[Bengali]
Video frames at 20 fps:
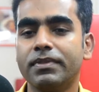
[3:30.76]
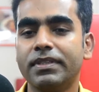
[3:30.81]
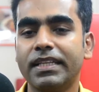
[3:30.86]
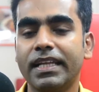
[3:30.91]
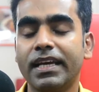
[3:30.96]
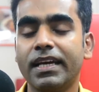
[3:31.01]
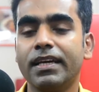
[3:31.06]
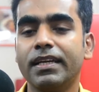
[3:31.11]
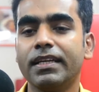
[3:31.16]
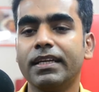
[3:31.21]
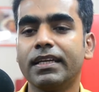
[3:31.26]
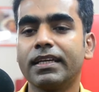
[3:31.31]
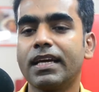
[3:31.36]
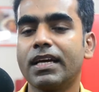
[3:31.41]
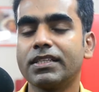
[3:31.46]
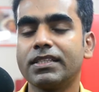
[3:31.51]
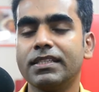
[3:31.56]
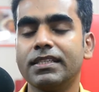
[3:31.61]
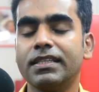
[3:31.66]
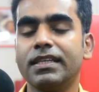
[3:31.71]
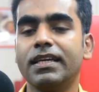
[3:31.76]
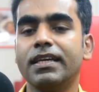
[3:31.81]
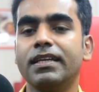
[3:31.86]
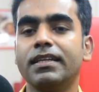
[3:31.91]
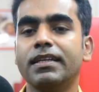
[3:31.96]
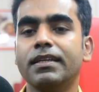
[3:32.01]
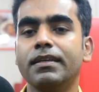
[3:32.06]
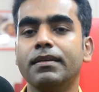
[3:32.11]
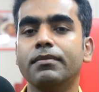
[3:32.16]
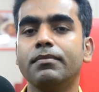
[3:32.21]
নেহারি খাসির
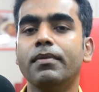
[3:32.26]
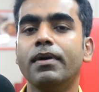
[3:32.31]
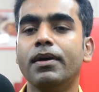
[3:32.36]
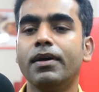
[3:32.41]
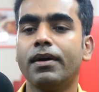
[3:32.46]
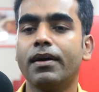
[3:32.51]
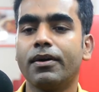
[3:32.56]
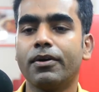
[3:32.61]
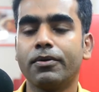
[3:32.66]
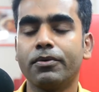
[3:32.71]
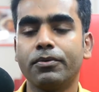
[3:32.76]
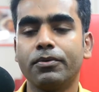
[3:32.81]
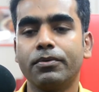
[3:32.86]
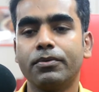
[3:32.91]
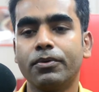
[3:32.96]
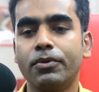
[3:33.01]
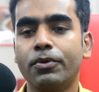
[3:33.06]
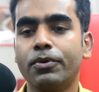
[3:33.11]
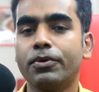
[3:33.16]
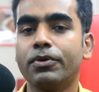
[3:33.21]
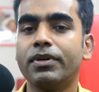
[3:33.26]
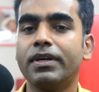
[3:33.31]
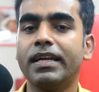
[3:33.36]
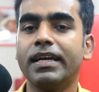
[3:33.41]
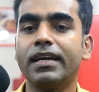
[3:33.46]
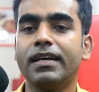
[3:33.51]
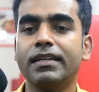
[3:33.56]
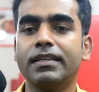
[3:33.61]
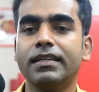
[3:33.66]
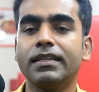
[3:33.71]
নেহারি গরুর
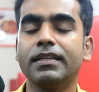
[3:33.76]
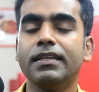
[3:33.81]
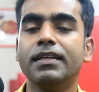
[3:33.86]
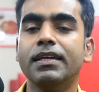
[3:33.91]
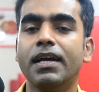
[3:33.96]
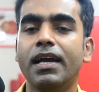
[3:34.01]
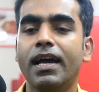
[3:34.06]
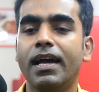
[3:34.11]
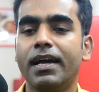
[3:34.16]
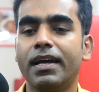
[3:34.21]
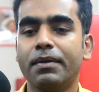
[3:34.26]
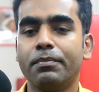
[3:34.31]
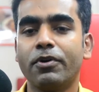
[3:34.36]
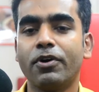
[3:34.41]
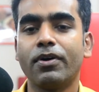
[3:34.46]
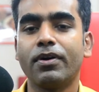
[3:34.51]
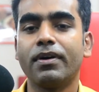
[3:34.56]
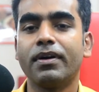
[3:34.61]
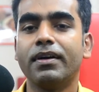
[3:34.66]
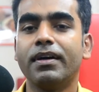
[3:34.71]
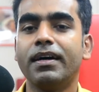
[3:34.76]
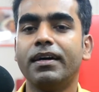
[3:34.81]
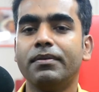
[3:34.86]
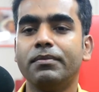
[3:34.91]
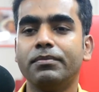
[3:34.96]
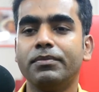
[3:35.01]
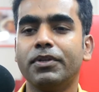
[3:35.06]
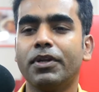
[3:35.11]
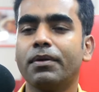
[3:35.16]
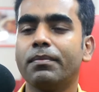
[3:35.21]
নেহারি এবং
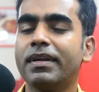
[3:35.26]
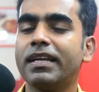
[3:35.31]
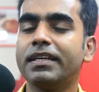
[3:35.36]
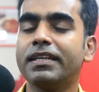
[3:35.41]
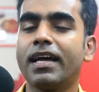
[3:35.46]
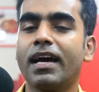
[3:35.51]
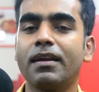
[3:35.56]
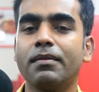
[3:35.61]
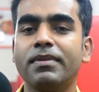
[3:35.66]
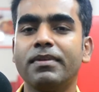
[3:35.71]
নর্মালি ডাল